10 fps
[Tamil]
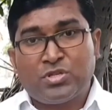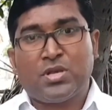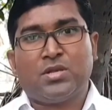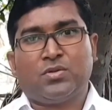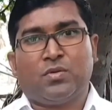
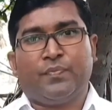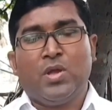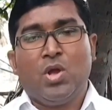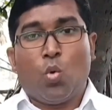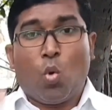விசேஷம்
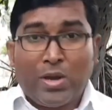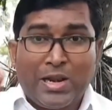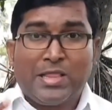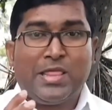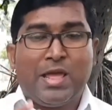
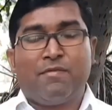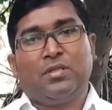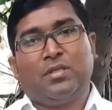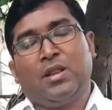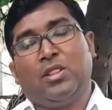உங்களை தேவன்
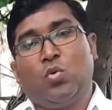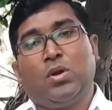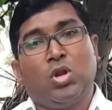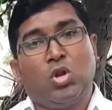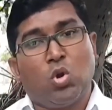தெரிந்து
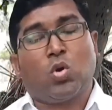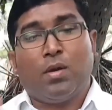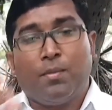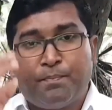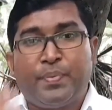கொண்ட
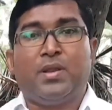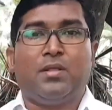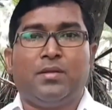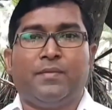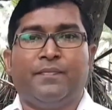நோக்கம்
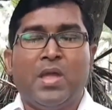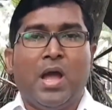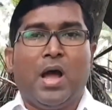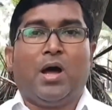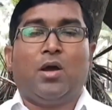பெரியது
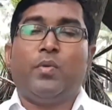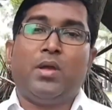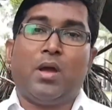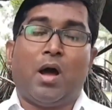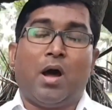ஆகவே
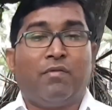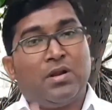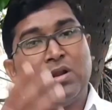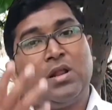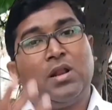
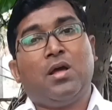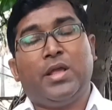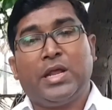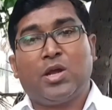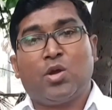அவர்களெல்லாம்
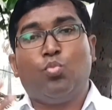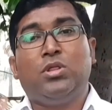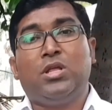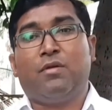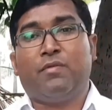எனக்கு
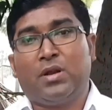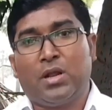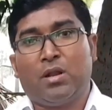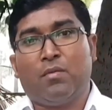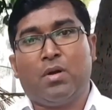
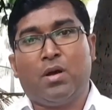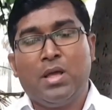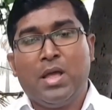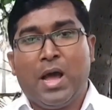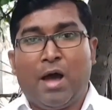முந்தினவர்கள் அல்லவா
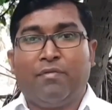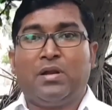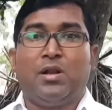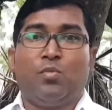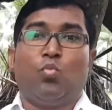
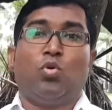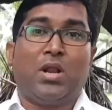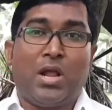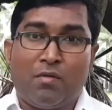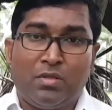அவர்கள்
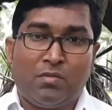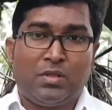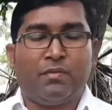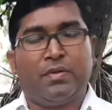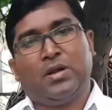முதலாவது
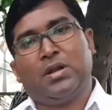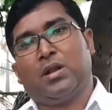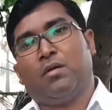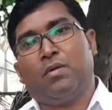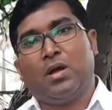வந்தவர்கள்
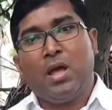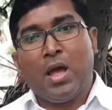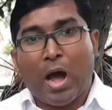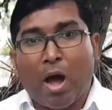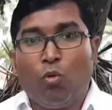அல்லவா
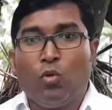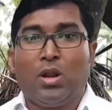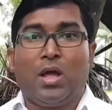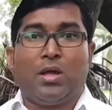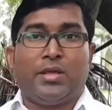
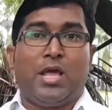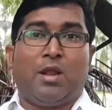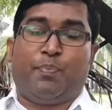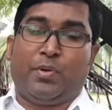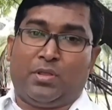அவங்களாம்
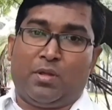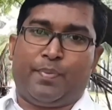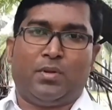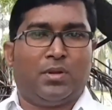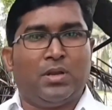ஏற்படுத்த
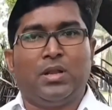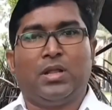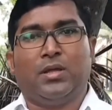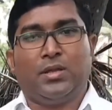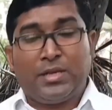
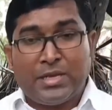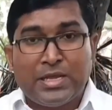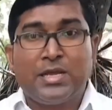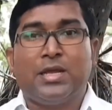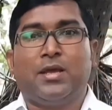இல்லை
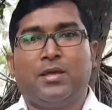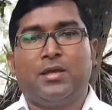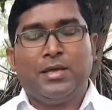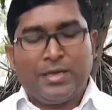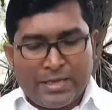நீங்கள்
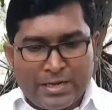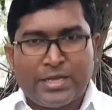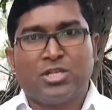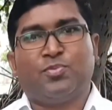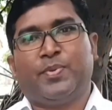
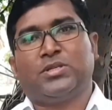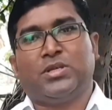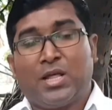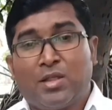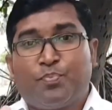இன்றைக்கி
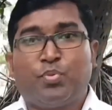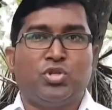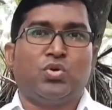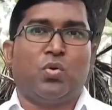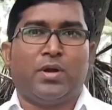ஸ்பெஷல் அதை
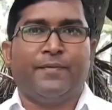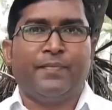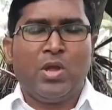புரிஞ்சுக்கோங்க